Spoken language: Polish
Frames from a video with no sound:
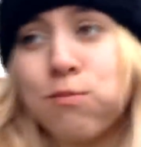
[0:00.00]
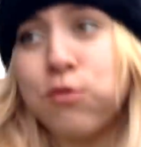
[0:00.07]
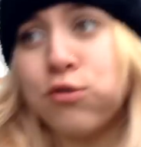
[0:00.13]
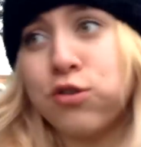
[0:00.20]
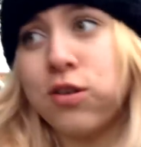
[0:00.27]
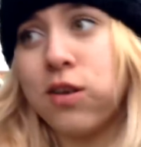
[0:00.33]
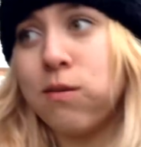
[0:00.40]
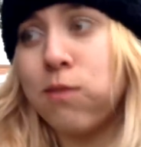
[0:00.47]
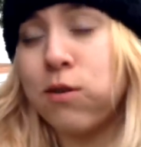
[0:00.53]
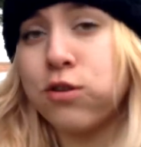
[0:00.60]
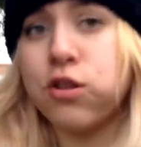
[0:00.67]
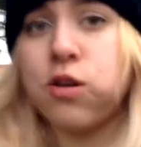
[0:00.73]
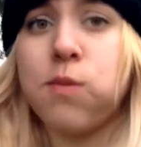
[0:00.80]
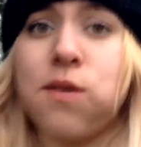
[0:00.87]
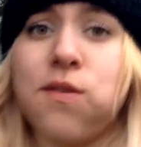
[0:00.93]
moim zdaniem bardzo
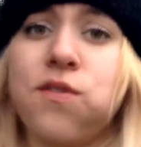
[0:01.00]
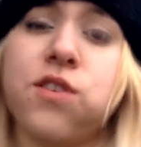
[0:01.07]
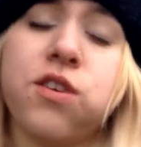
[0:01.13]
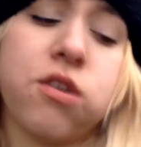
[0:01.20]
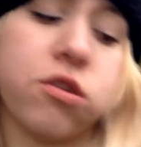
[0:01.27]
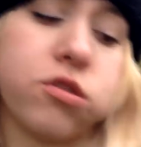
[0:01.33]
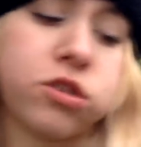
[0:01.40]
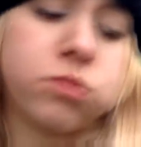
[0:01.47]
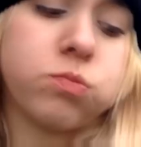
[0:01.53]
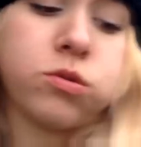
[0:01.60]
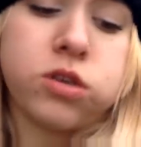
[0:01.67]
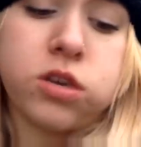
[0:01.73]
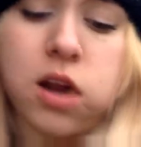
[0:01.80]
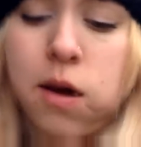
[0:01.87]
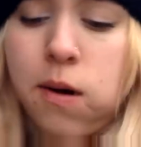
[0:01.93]
dobry wynik, choć Co
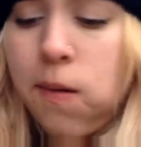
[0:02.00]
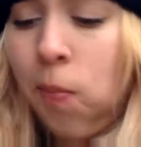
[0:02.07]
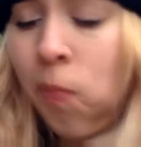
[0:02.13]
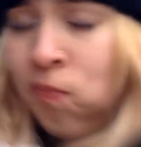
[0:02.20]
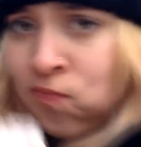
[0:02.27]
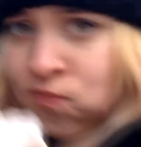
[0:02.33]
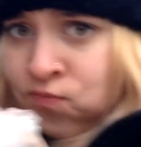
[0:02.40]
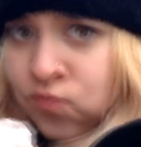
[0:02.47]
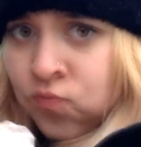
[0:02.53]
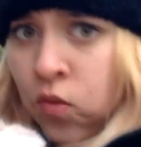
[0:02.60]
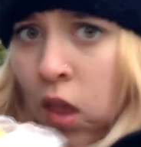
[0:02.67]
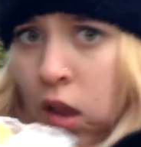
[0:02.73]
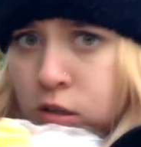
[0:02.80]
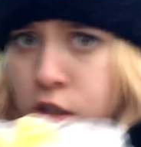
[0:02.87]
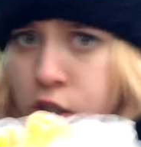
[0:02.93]
było najtran-
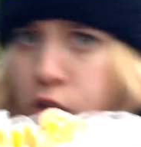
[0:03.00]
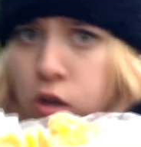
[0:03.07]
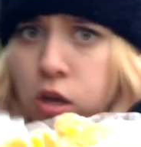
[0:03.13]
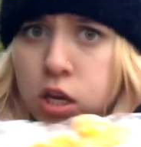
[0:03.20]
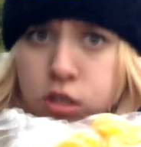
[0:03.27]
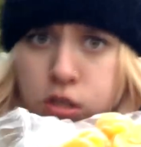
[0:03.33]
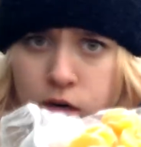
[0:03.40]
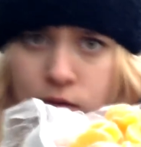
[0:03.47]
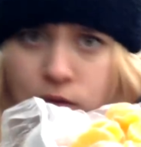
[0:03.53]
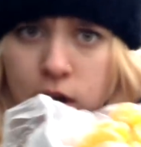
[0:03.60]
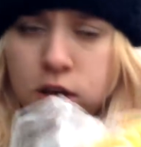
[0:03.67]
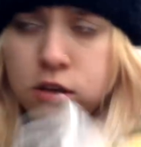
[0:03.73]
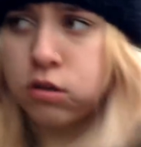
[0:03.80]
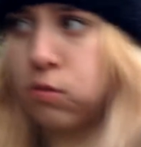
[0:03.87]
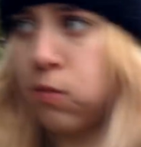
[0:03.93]
na- Może najtru- to jeszcze
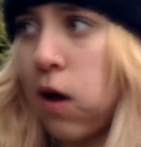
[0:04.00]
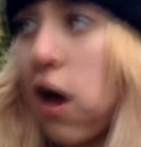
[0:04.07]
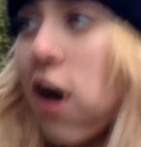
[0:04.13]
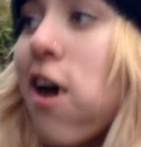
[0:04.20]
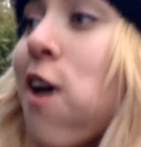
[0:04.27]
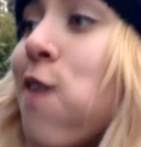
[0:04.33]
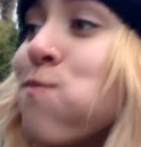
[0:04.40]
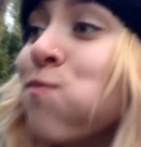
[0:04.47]
wezmę. Co było